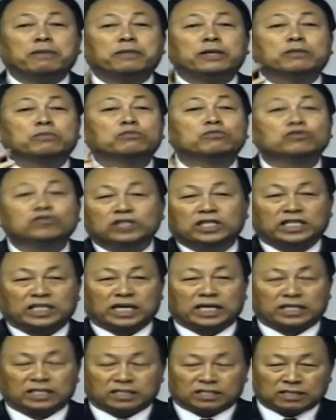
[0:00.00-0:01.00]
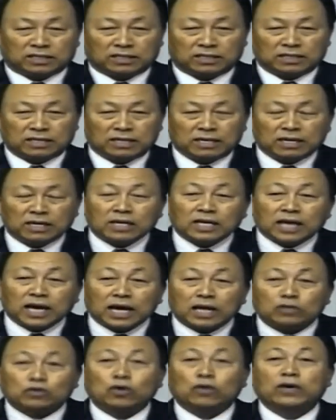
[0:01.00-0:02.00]
真切的祝愿大家获得这应
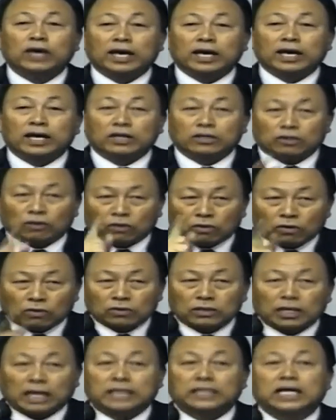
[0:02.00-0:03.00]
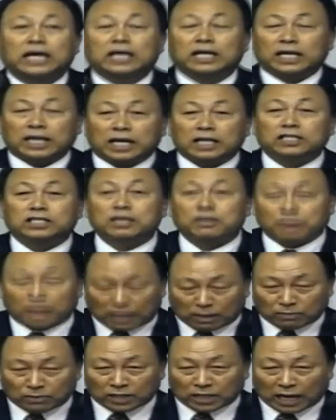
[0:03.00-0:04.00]
许，在今夜获得这
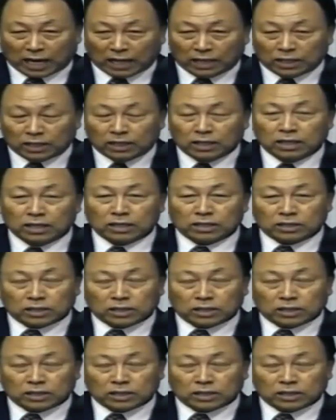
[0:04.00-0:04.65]
应许吧。